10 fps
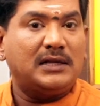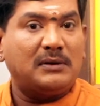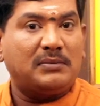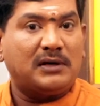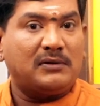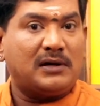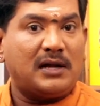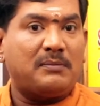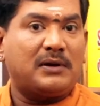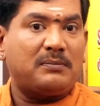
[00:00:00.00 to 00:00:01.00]

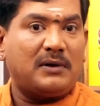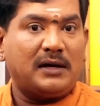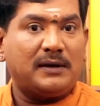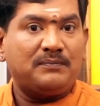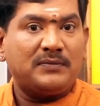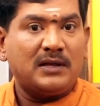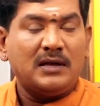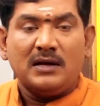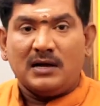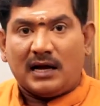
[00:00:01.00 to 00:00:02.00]
பாதிக்கப்பட்டவர்களாக பிறப்பாங்க
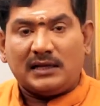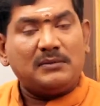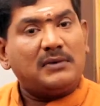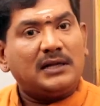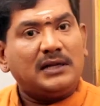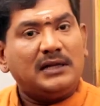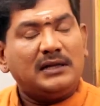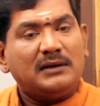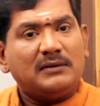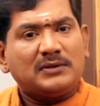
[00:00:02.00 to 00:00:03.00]
அதே மாதிரி
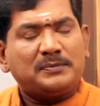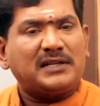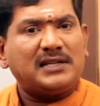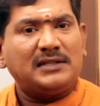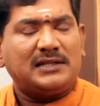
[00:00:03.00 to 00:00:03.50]
ஸ்பெஷல்